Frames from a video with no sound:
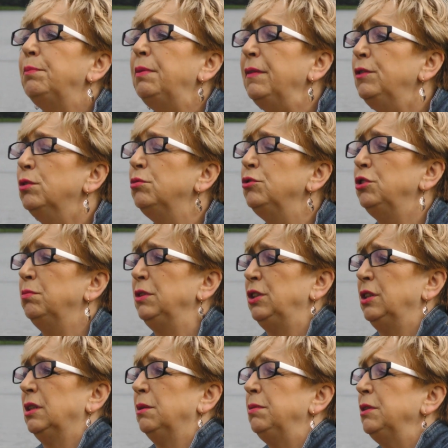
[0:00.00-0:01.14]
Na pewno musimy
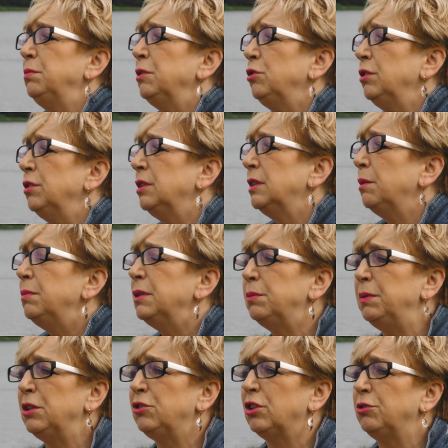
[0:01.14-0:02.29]
się zabezpieczyć,
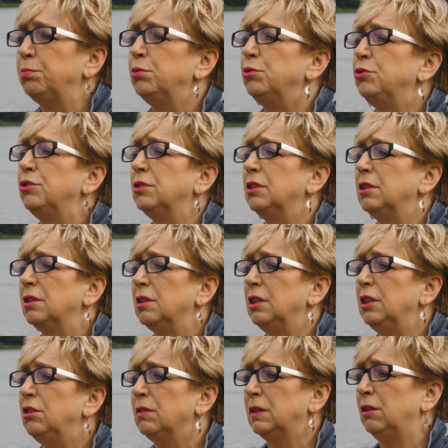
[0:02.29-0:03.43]
zabezpieczać pójść,
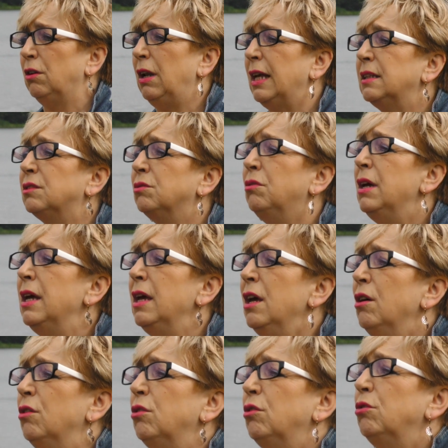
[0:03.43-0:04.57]
idąc do lasu,
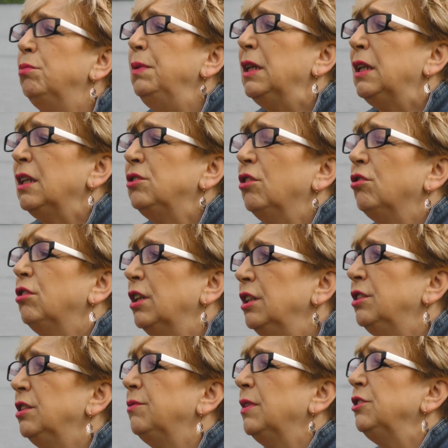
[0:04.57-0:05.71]
ubierać
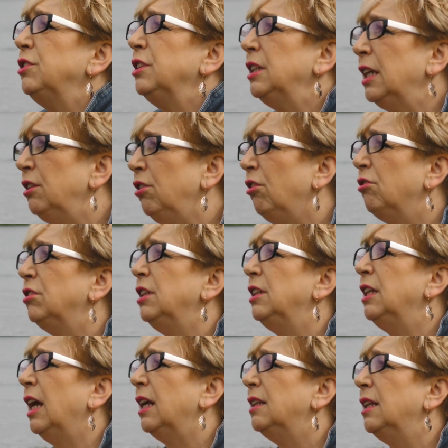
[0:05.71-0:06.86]
okrycie właśnie na nogi,
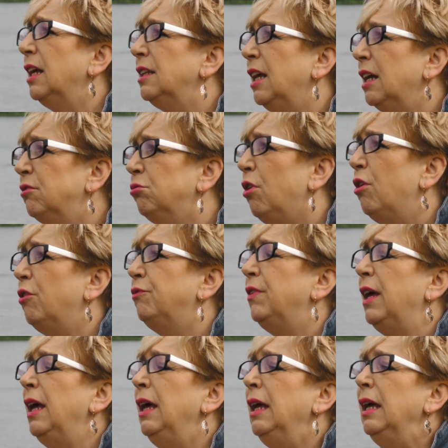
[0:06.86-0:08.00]
na, na, na
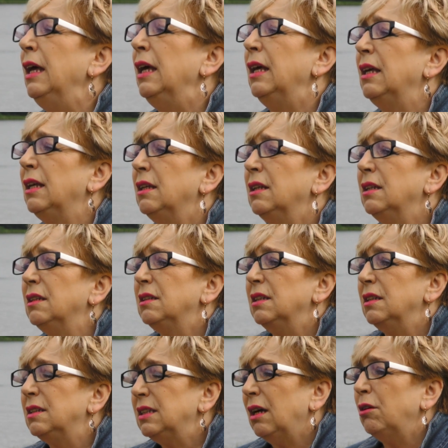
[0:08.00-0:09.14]
głowę, y, y,
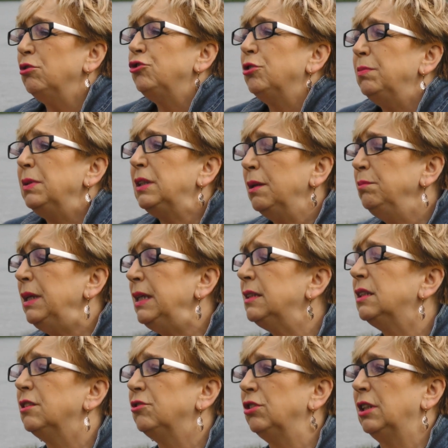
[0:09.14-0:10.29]
y, całość, żeby te
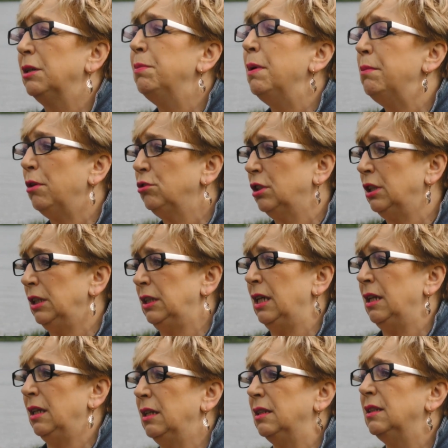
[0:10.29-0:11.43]
miejsca, że tak powiem,
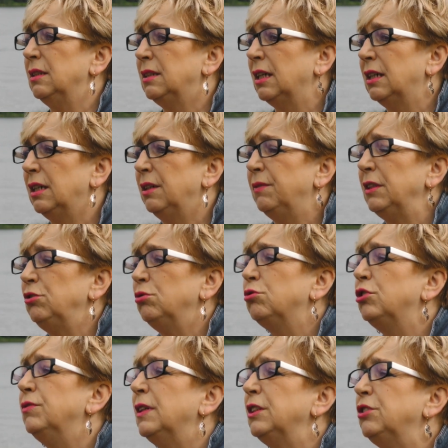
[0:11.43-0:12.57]
odkryte zakrywać,
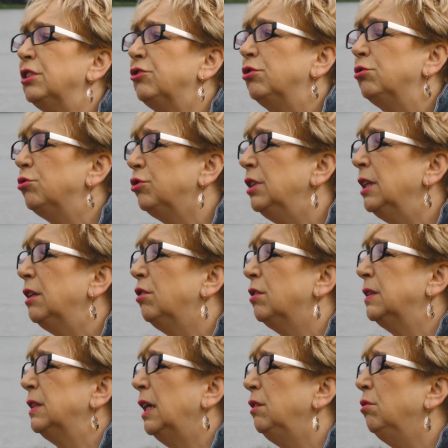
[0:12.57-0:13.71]
używać też różnego
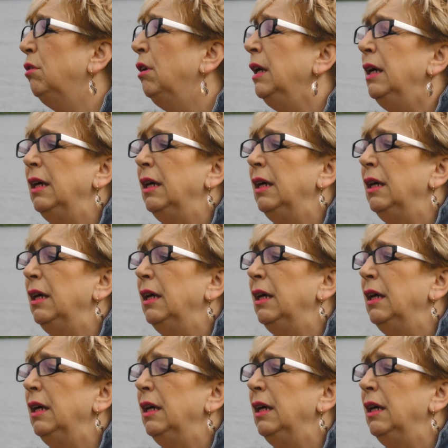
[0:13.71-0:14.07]
rodzaju